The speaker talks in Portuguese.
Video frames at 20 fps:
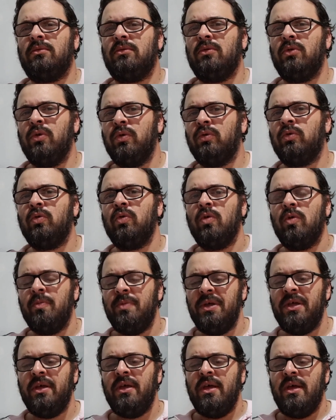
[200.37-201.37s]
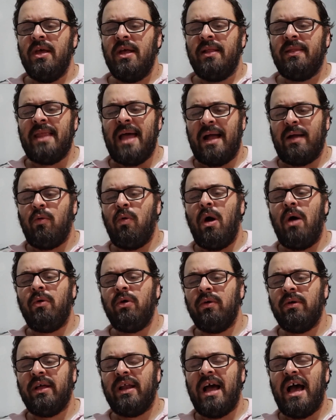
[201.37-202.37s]
do YouTube na qual
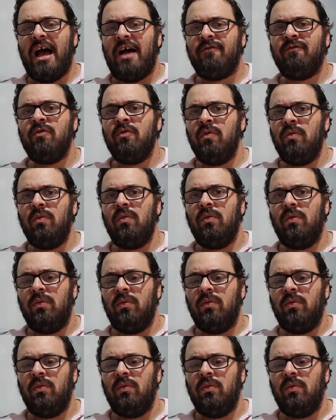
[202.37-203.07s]
eu gravo